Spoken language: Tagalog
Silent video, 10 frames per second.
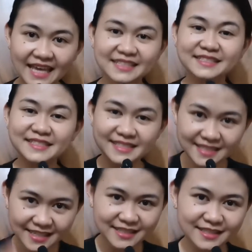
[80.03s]
and
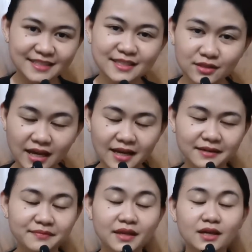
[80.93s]
since,
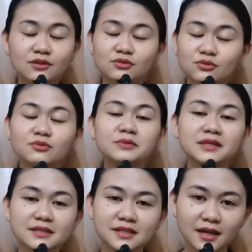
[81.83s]
ah, uh, two
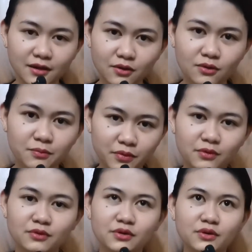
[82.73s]
weeks ago
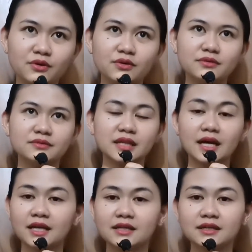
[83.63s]
po, no,
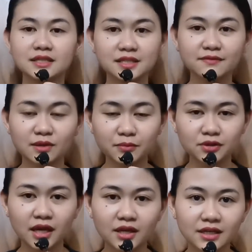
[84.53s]
naka-receive na
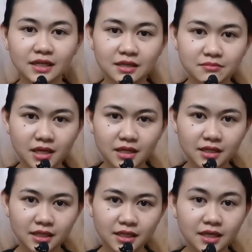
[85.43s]
po tayo ng email
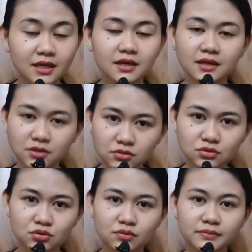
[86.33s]
ni
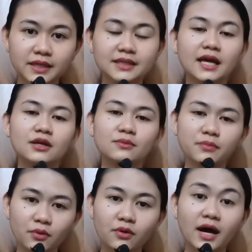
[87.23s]
YouTube na tayo
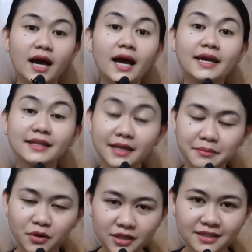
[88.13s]
po ay
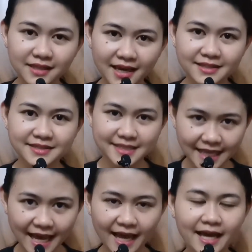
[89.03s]
na-monetize
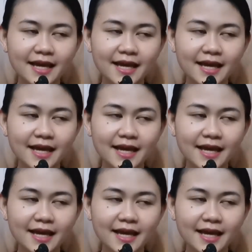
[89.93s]
na